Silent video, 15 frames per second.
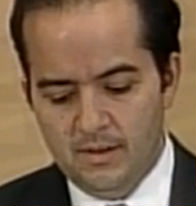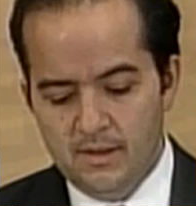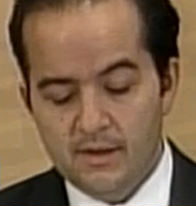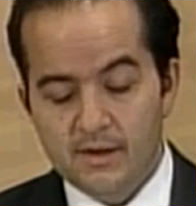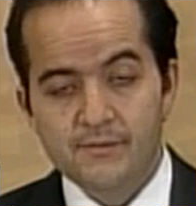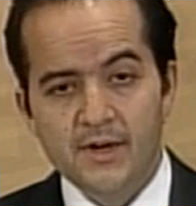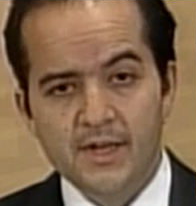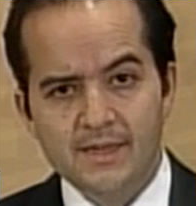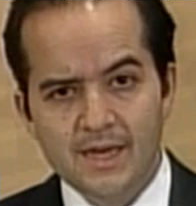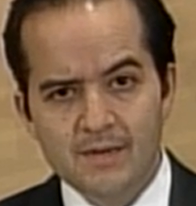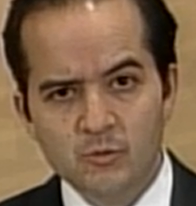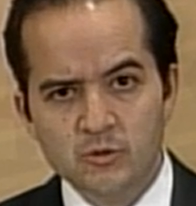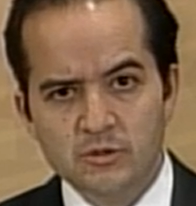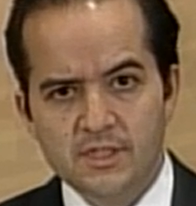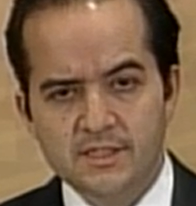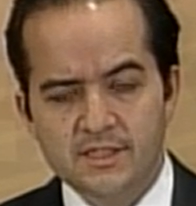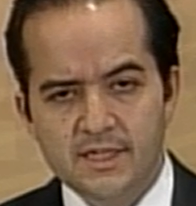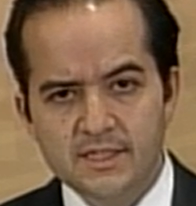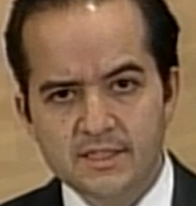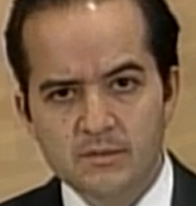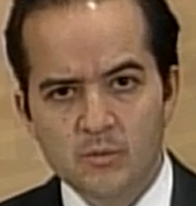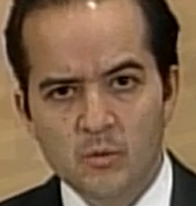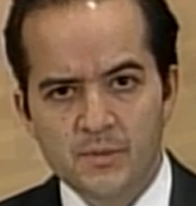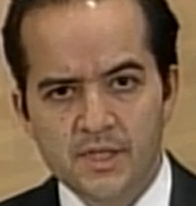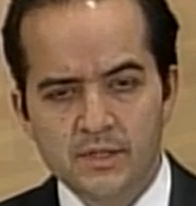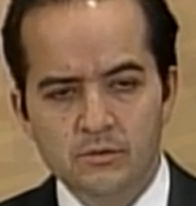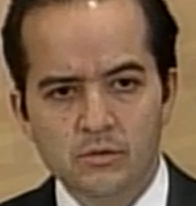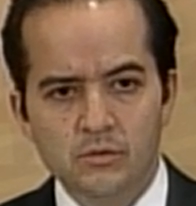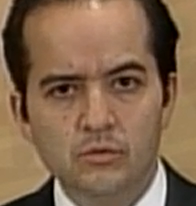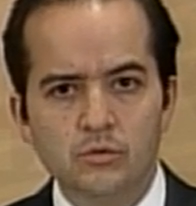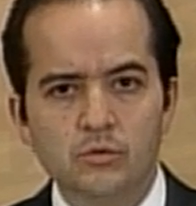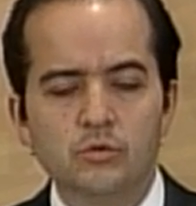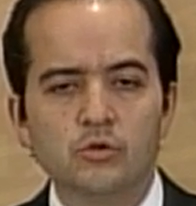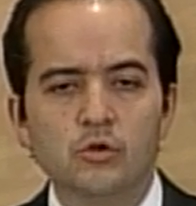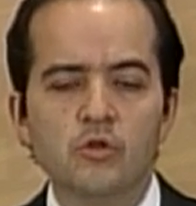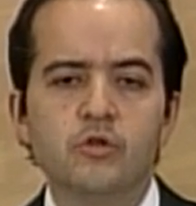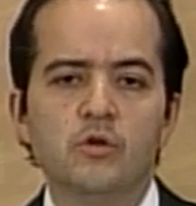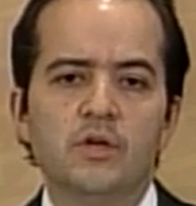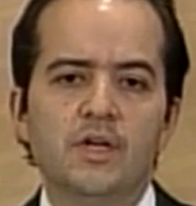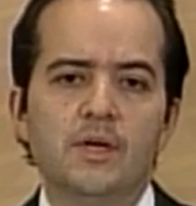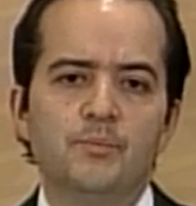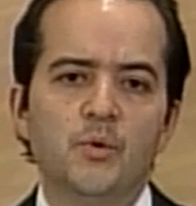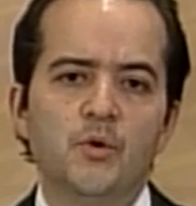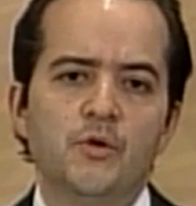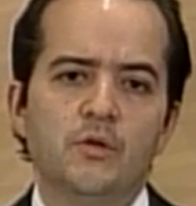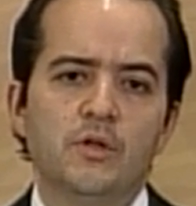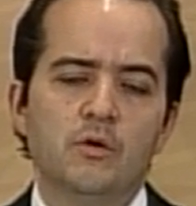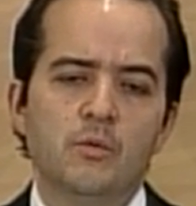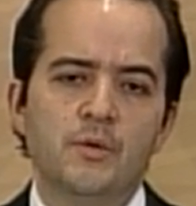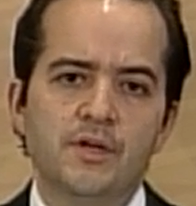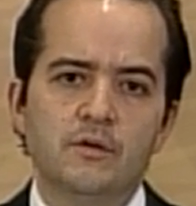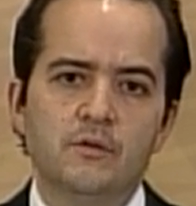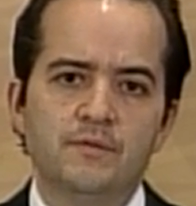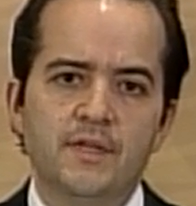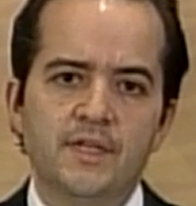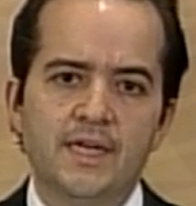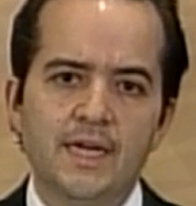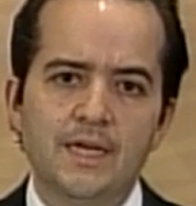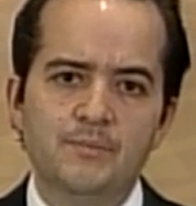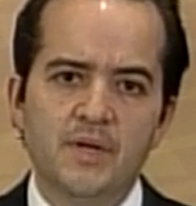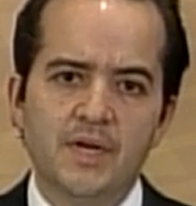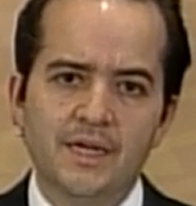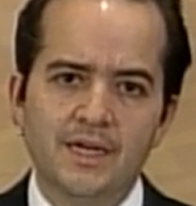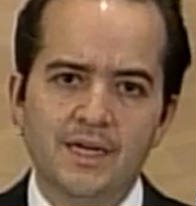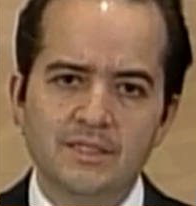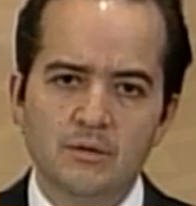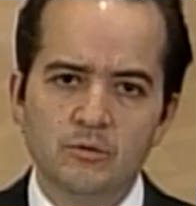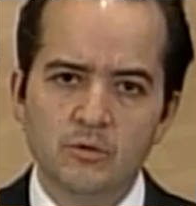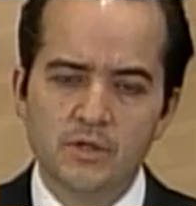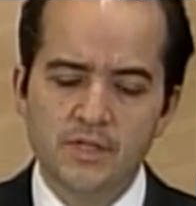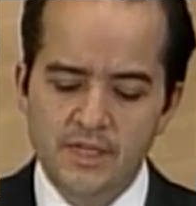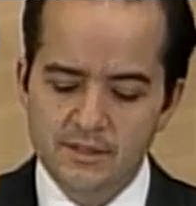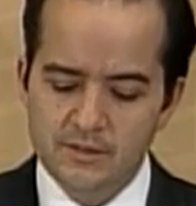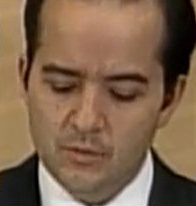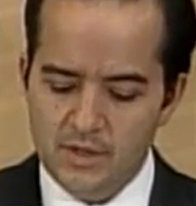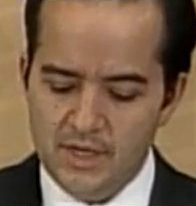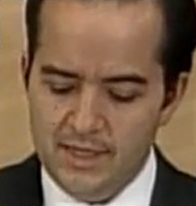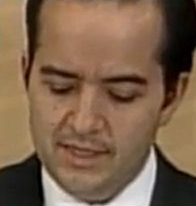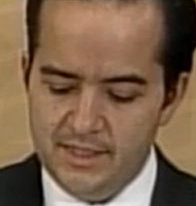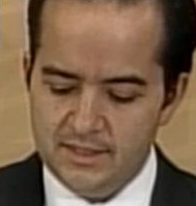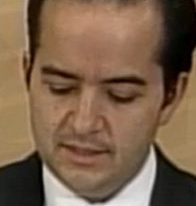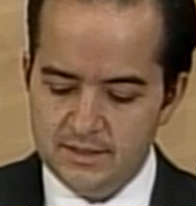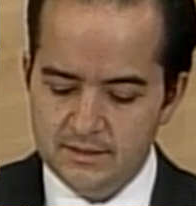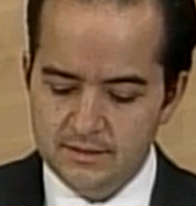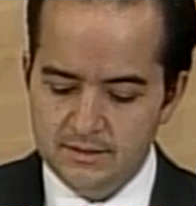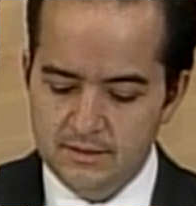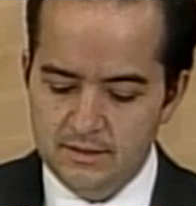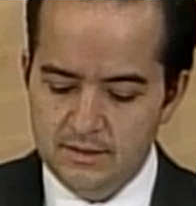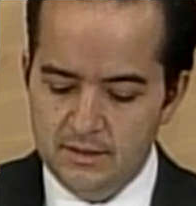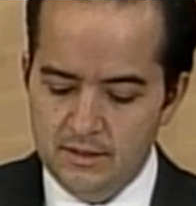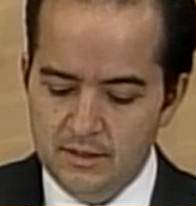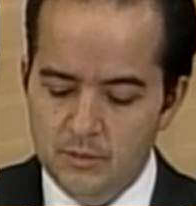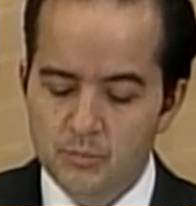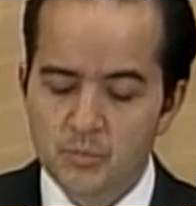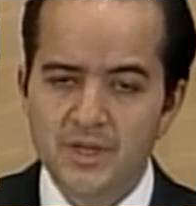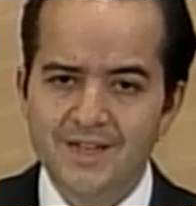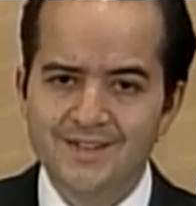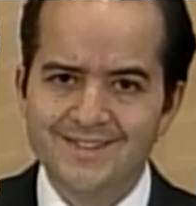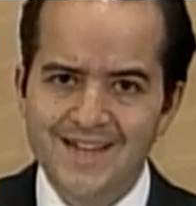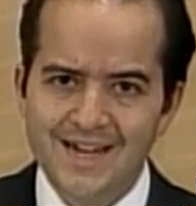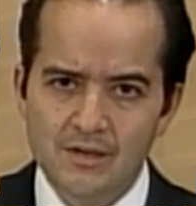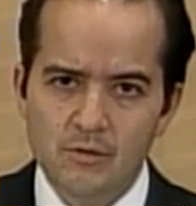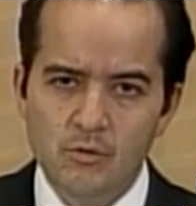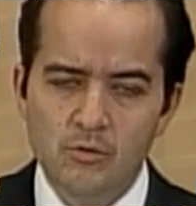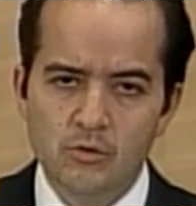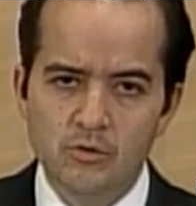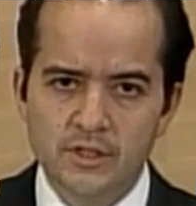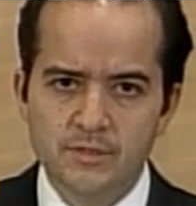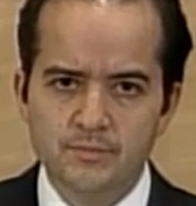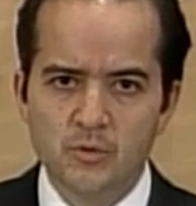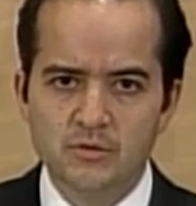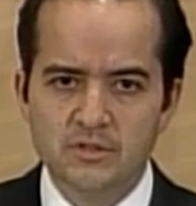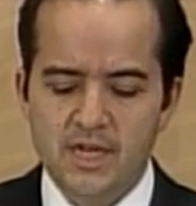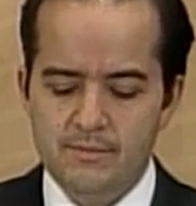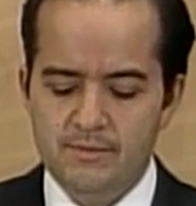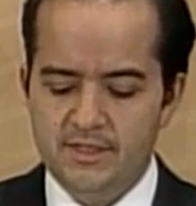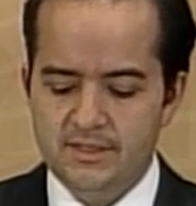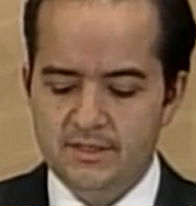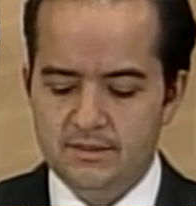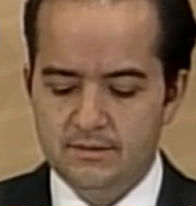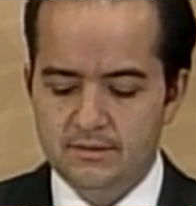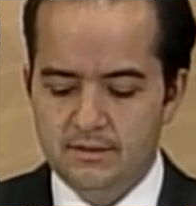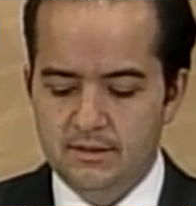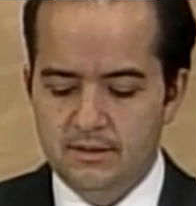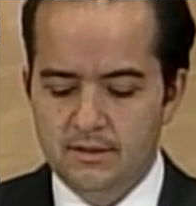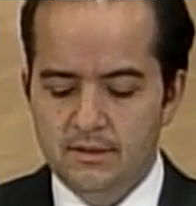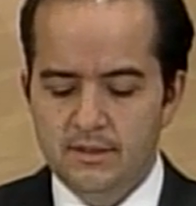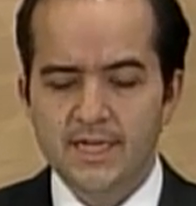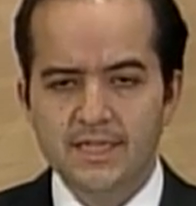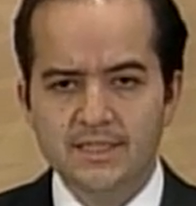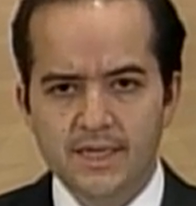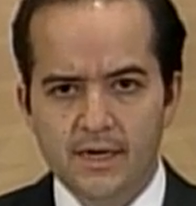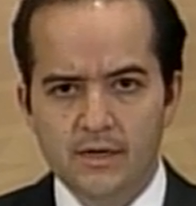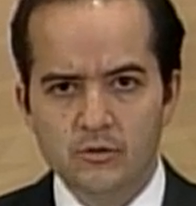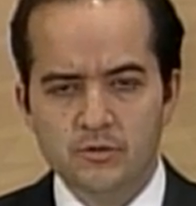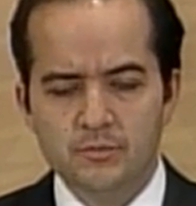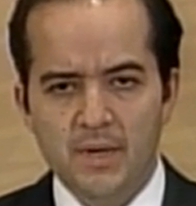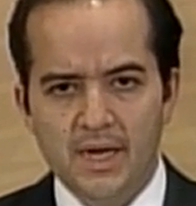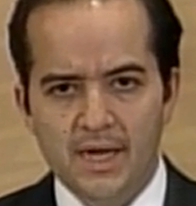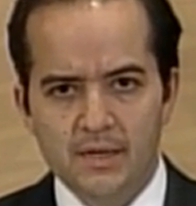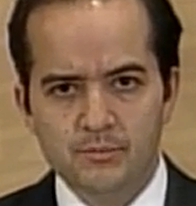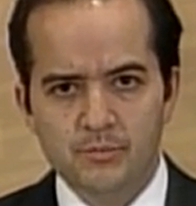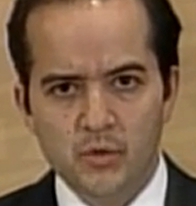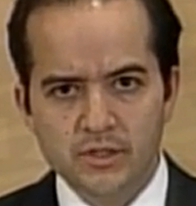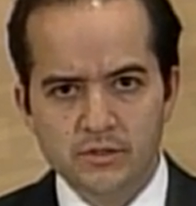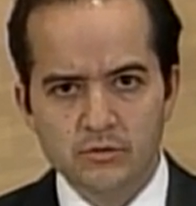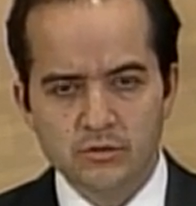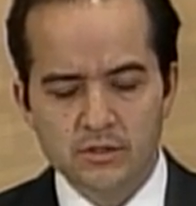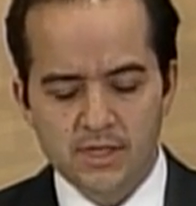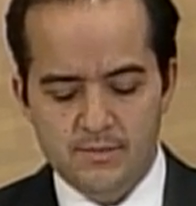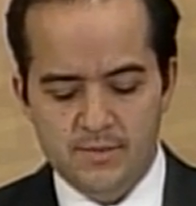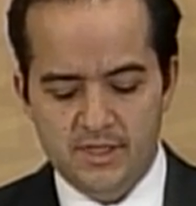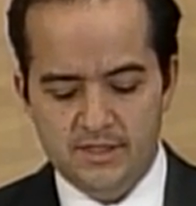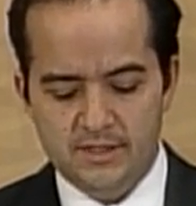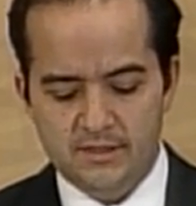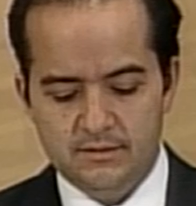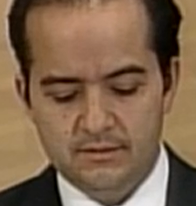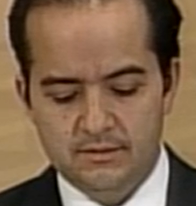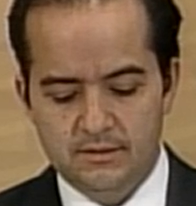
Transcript: Refrendamos desde este momento todo el apoyo del Gobierno federal para que las autoridades locales puedan dar con los responsables y hacerlos pagar por estos crímenes.